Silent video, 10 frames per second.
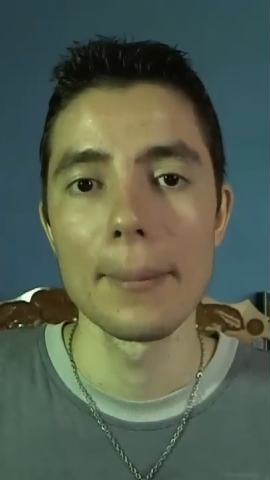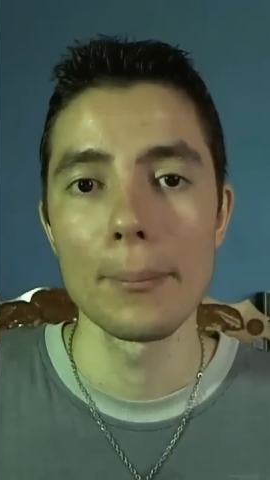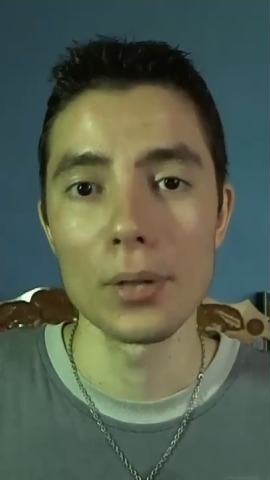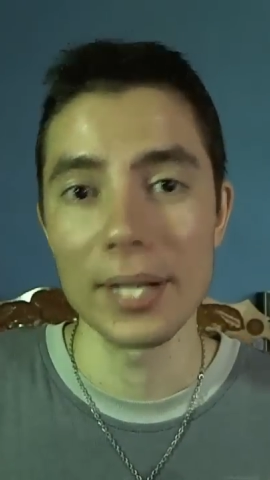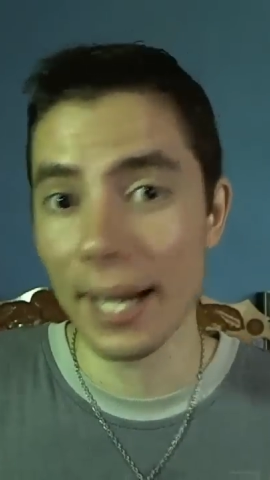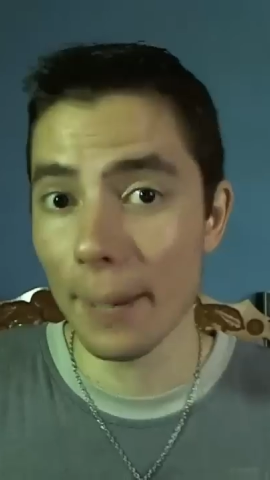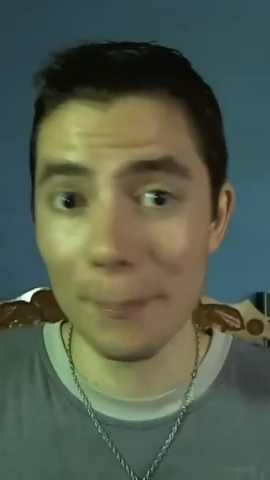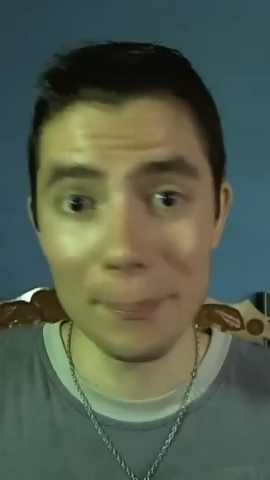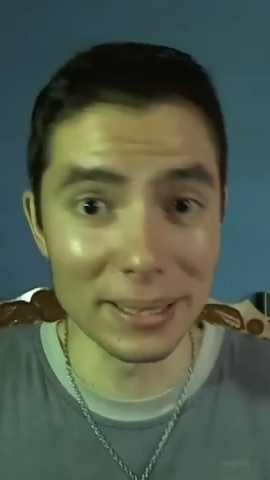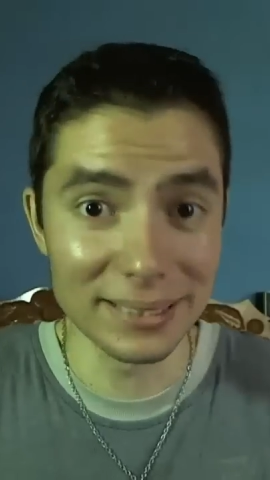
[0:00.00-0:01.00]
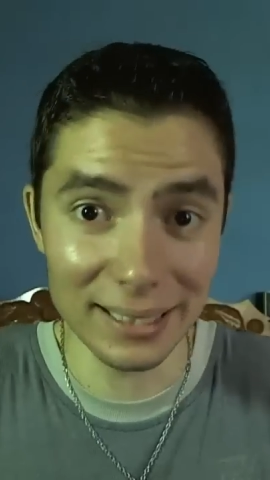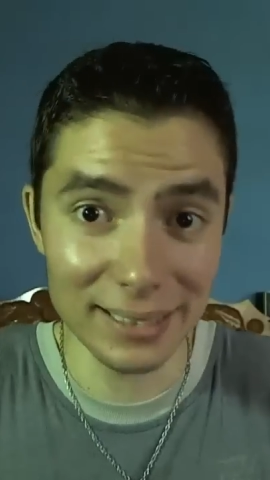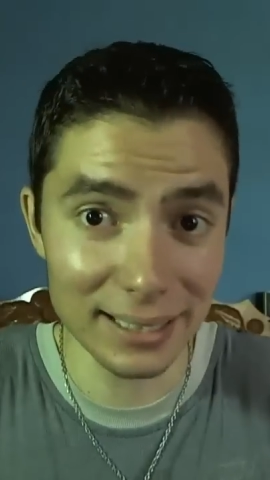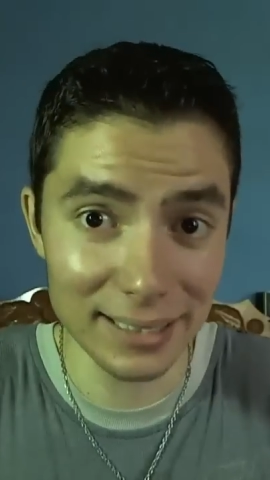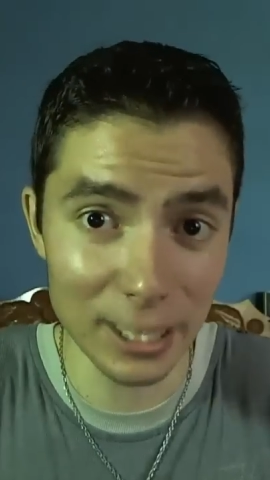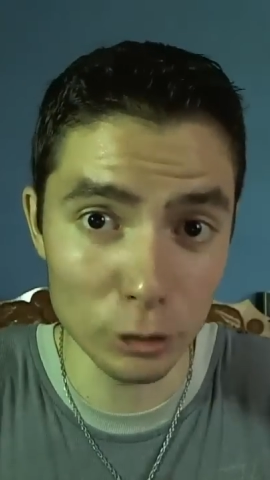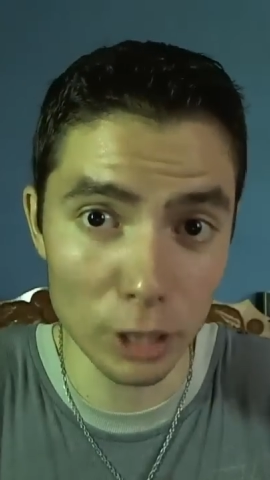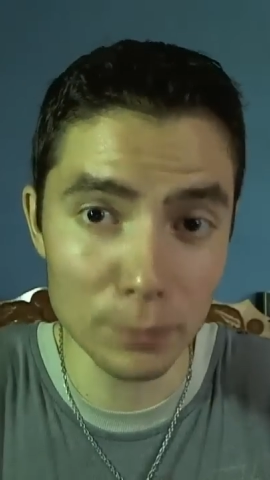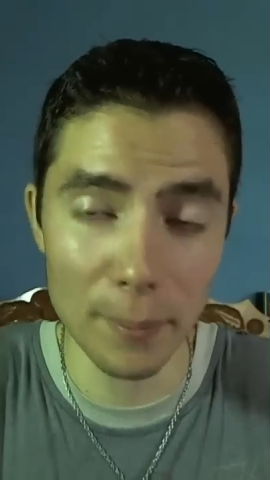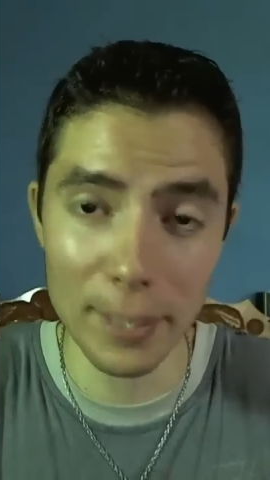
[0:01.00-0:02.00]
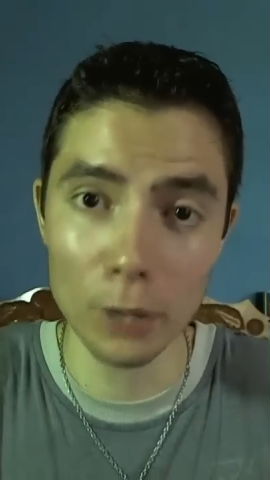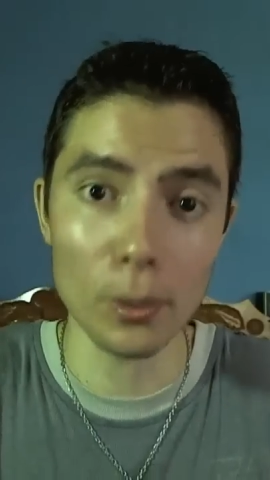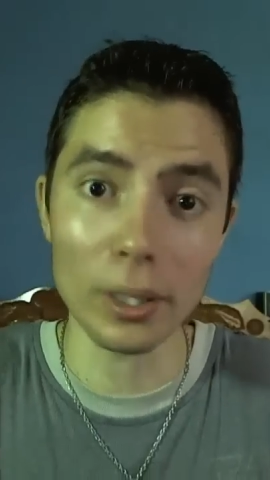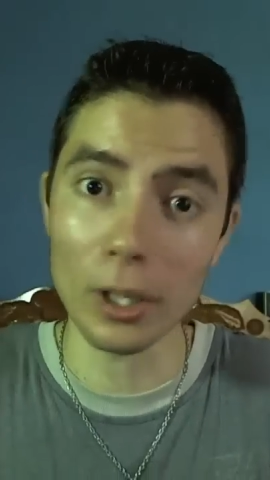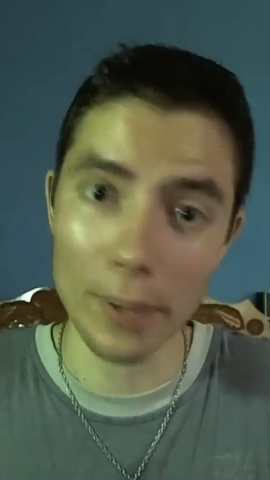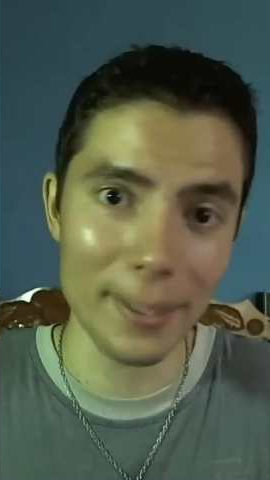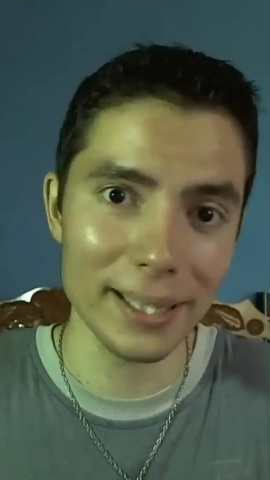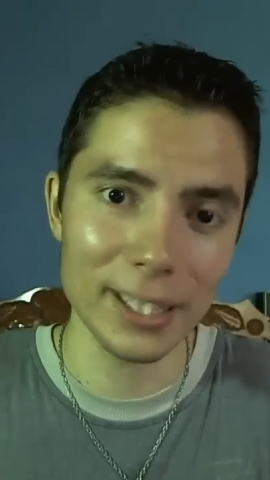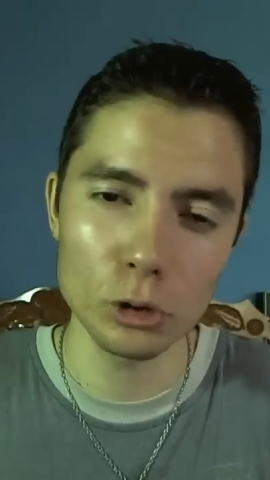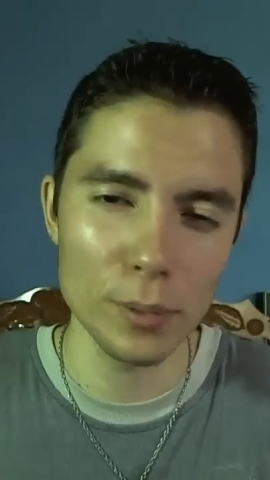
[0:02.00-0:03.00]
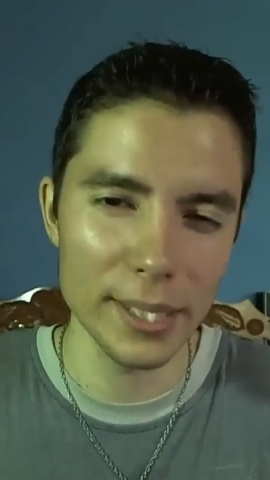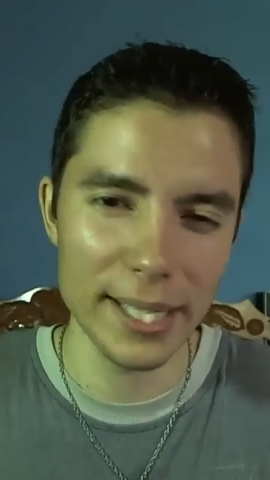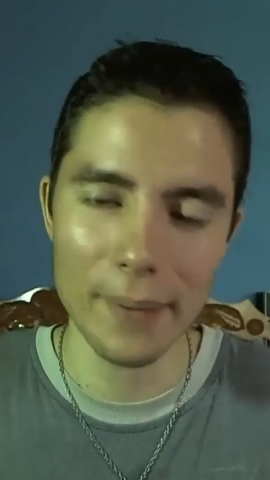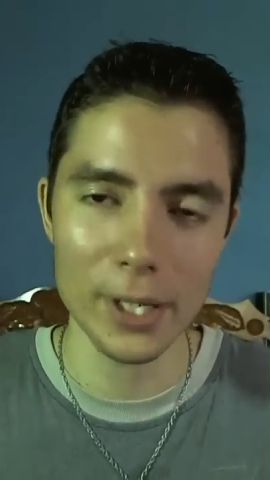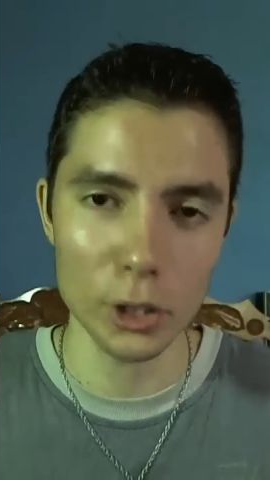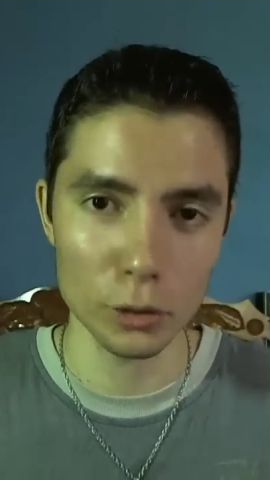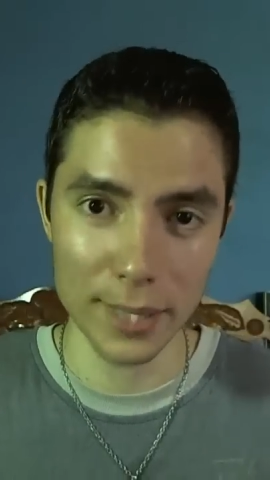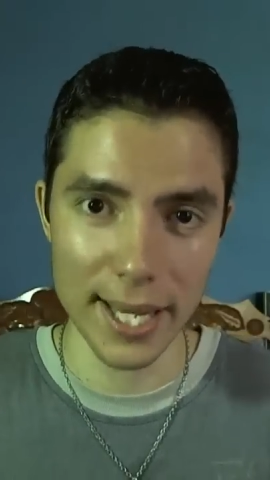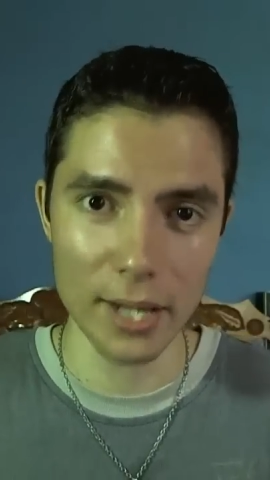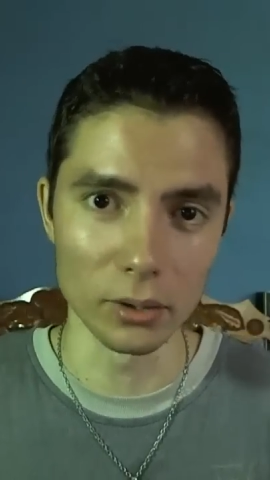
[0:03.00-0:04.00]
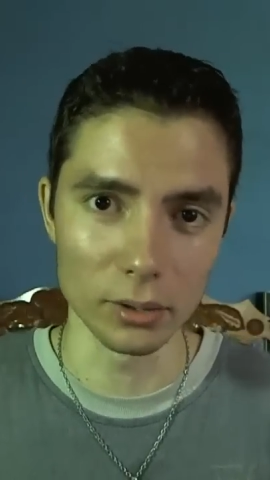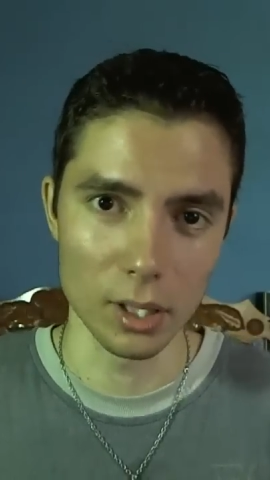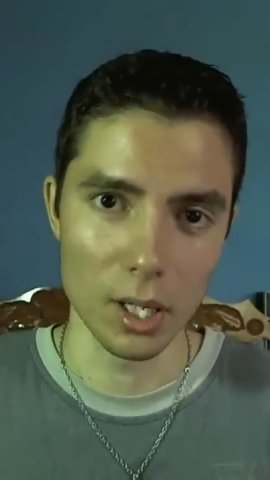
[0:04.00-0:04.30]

podría pensarse que se la estoy spameando porque obviamente subiría varios videos.